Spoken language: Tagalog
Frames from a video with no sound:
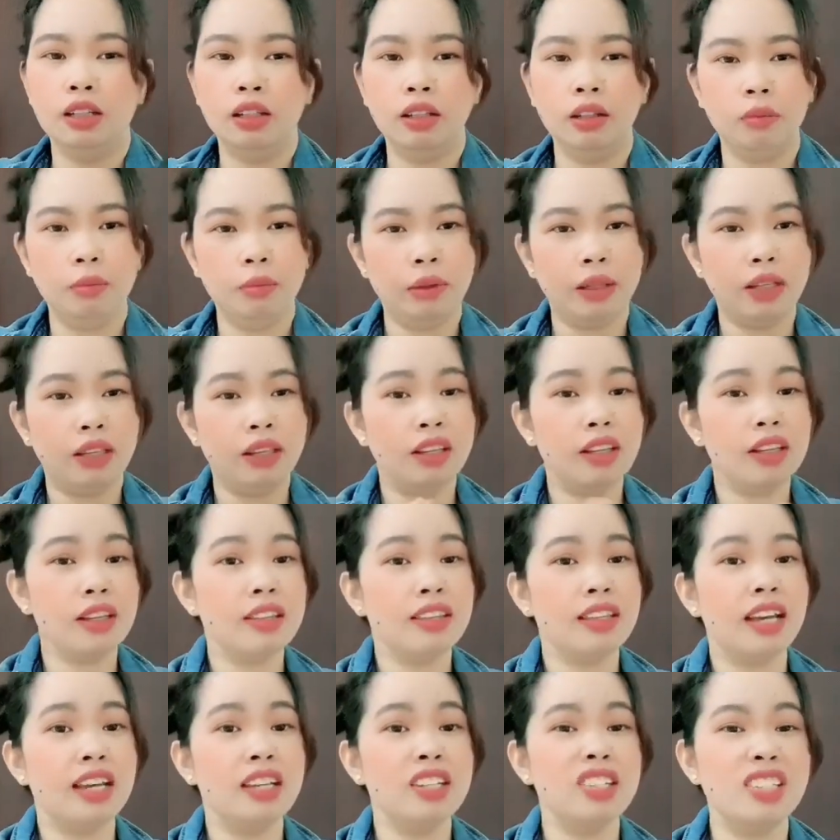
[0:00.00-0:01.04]
magiging
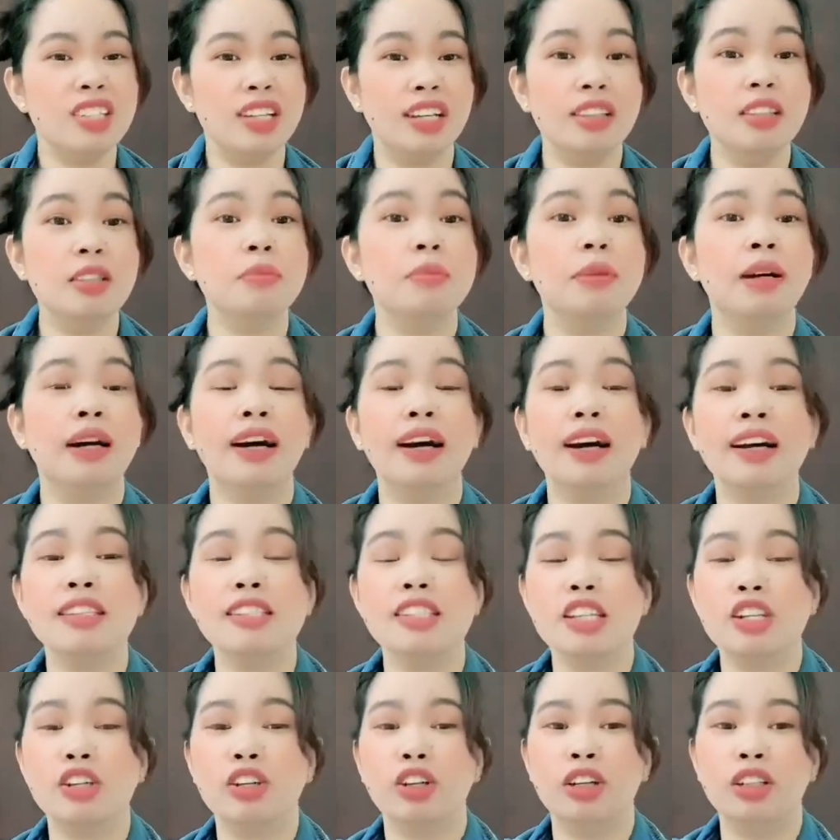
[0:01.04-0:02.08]
nice siya, di ba?
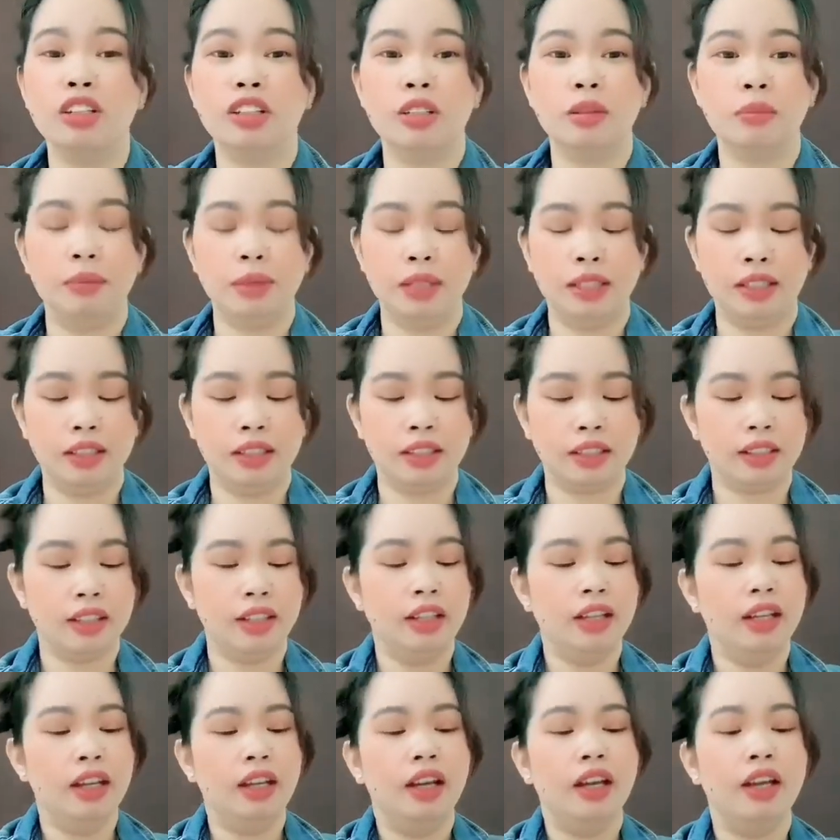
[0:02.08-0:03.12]
Kasi color black.
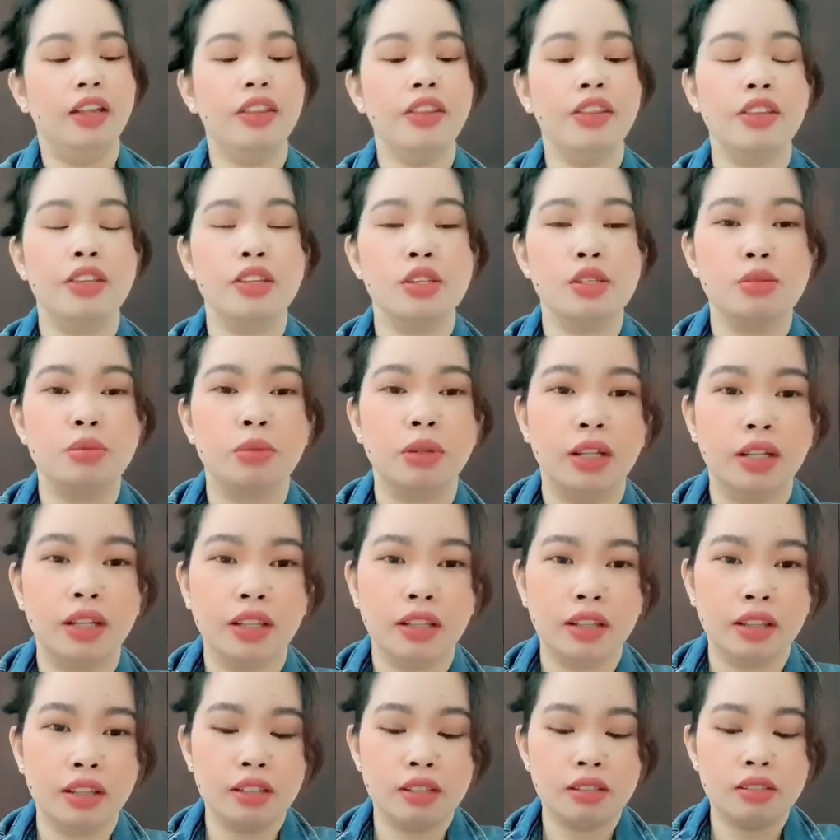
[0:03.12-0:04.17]
And this
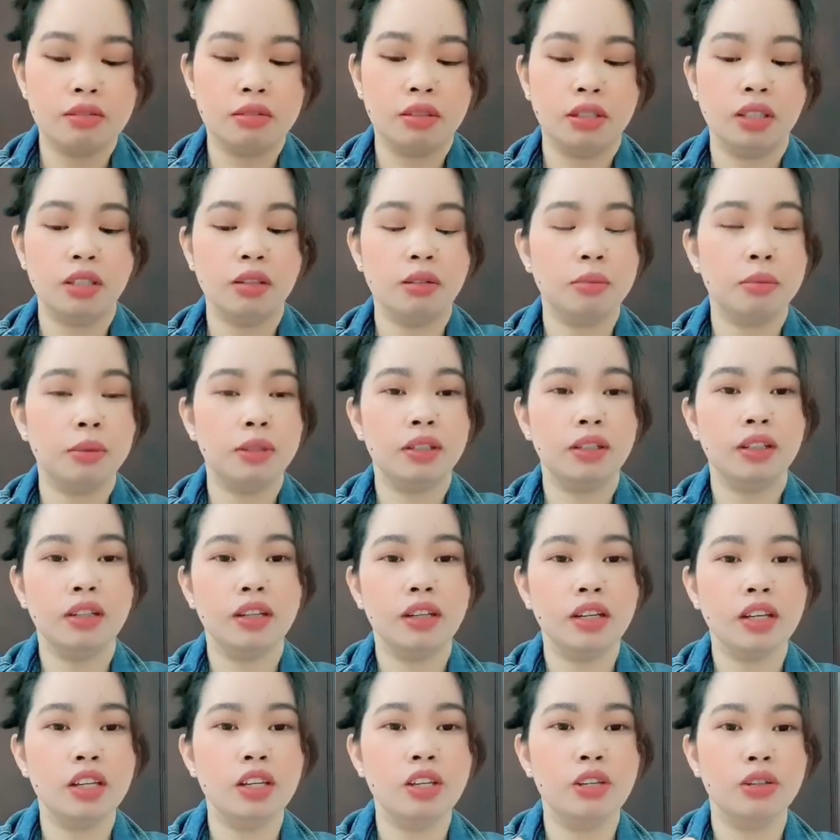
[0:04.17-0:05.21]
one, this one, yung parang
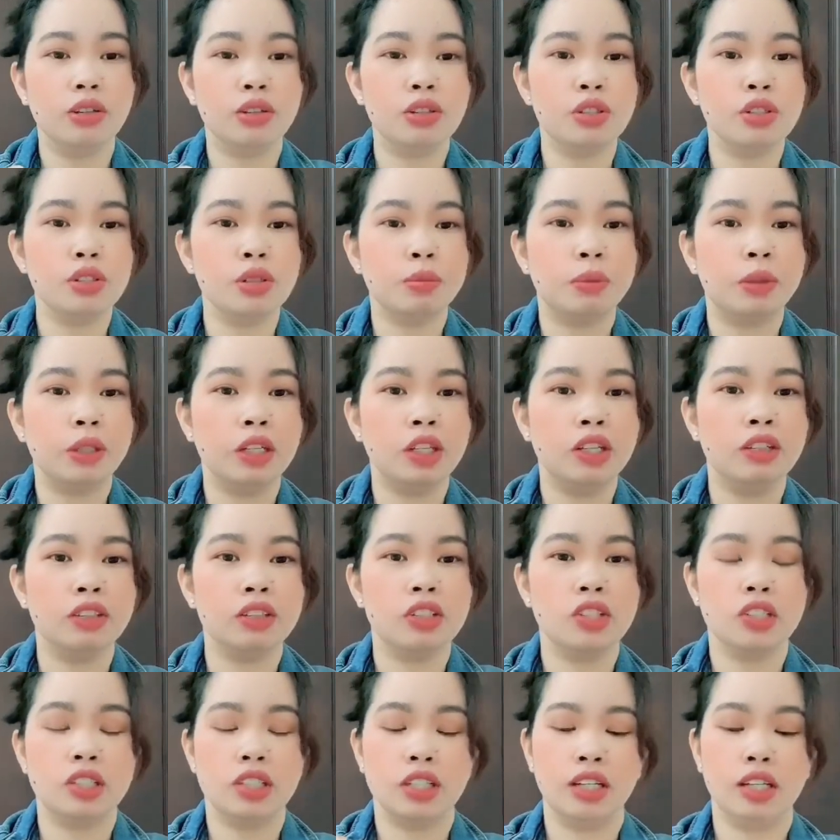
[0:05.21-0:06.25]
cute, super cute
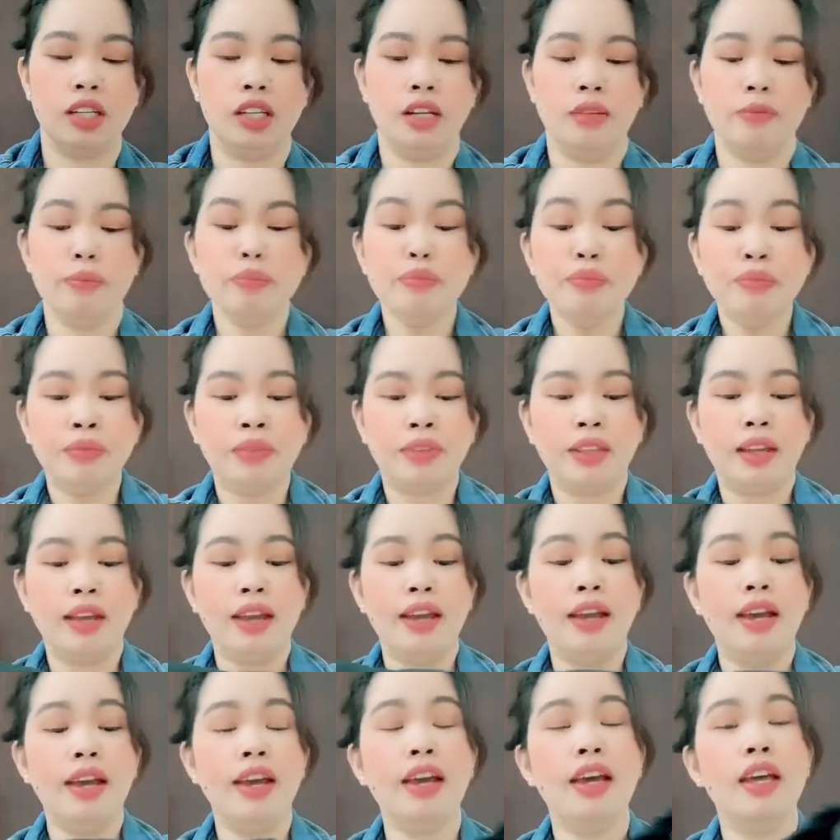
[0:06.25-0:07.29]
siya.
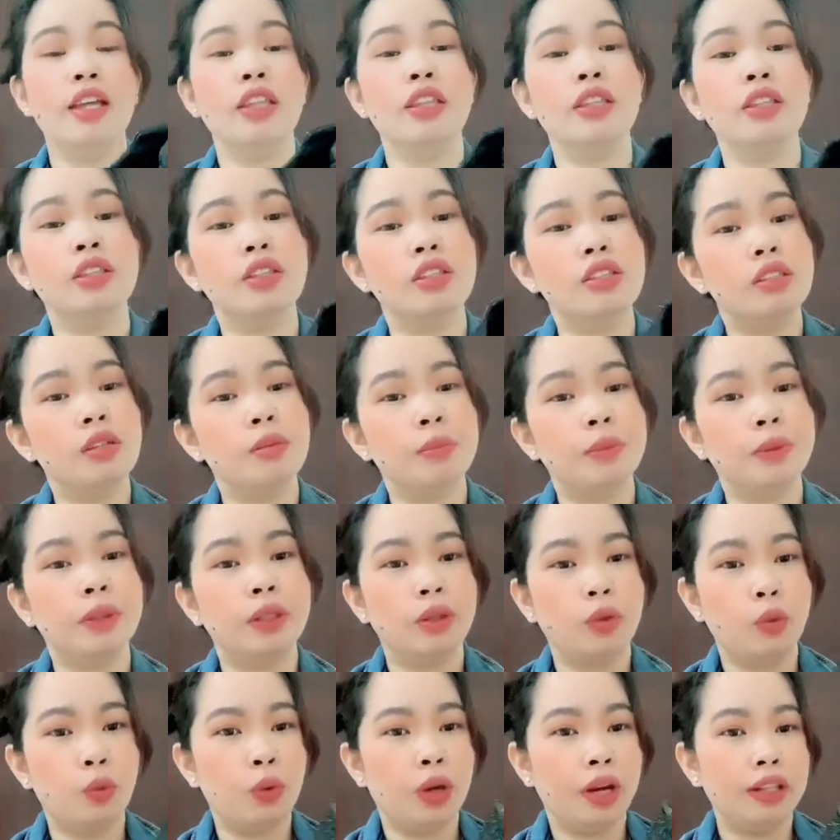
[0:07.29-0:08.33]
And super
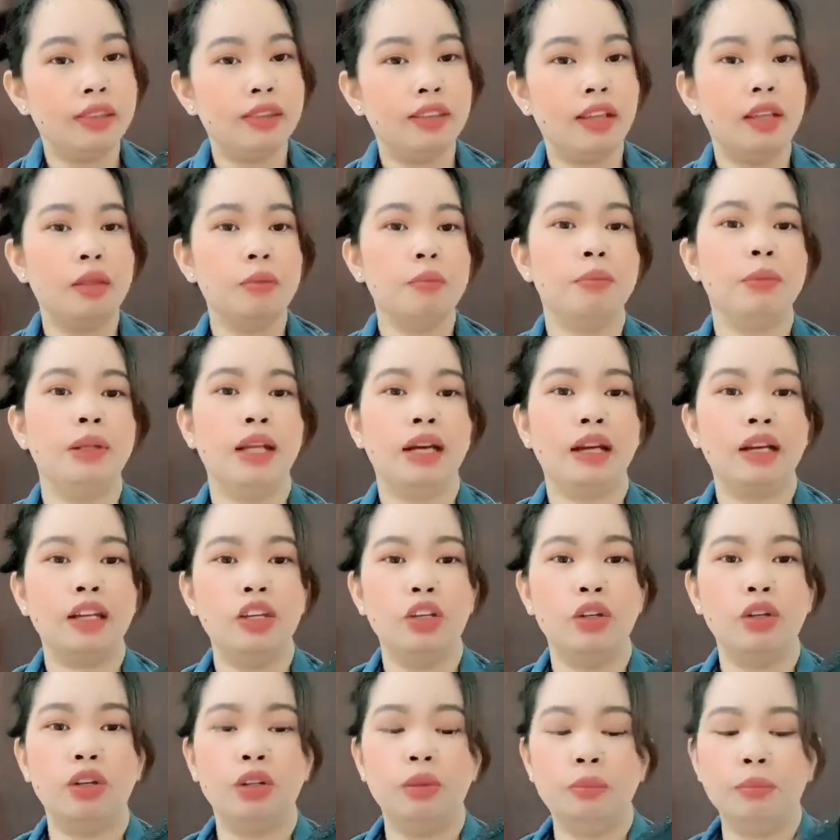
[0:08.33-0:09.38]
white and black
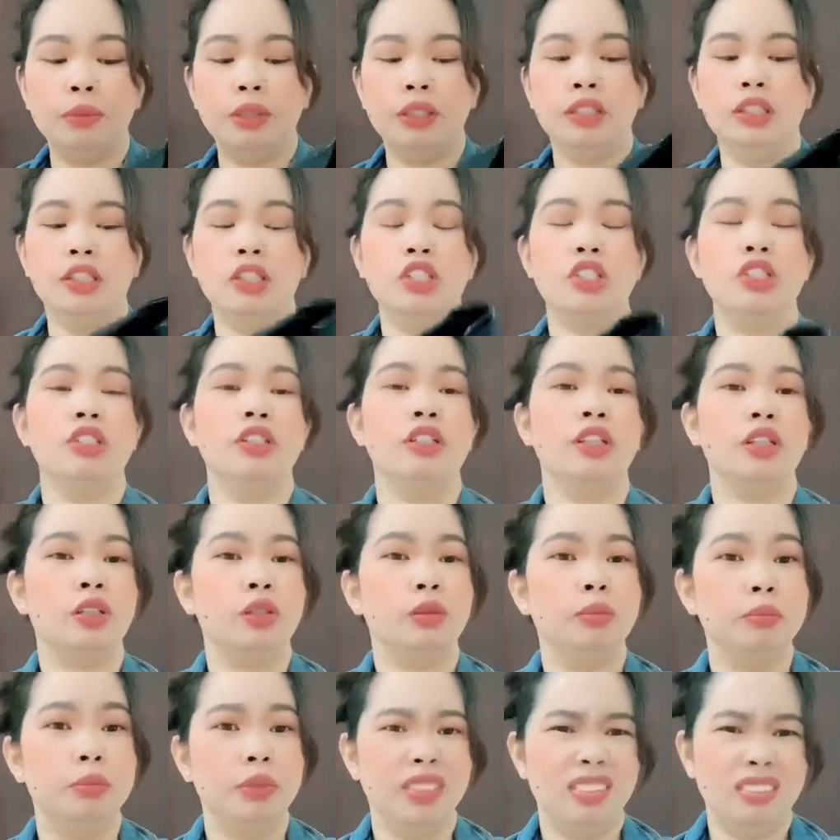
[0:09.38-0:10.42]
yung combination
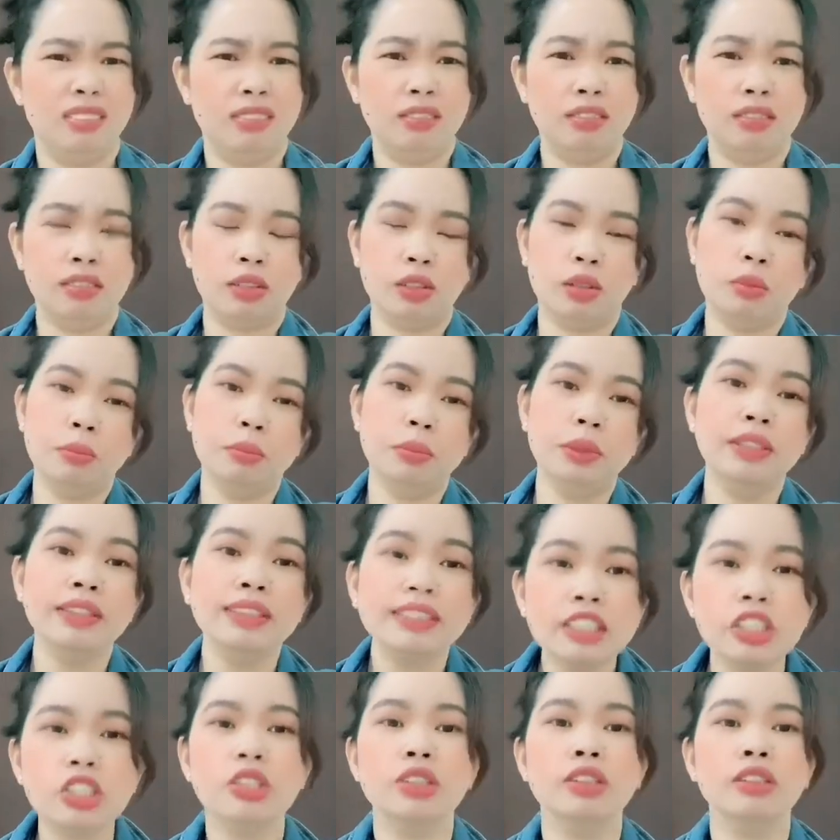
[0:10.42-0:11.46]
combi,
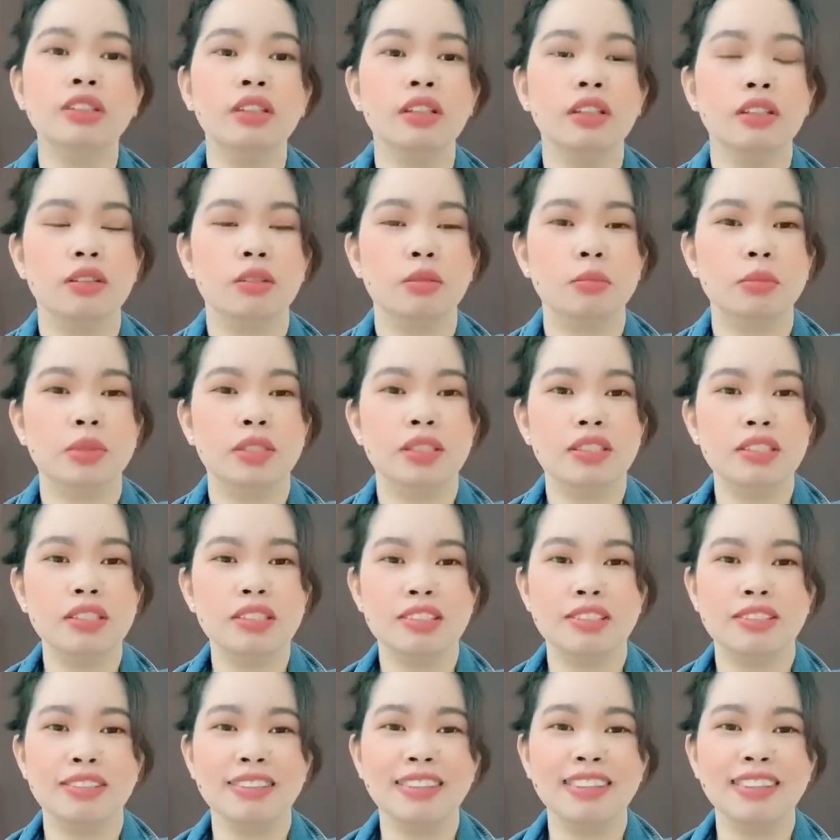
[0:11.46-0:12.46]
combination combination.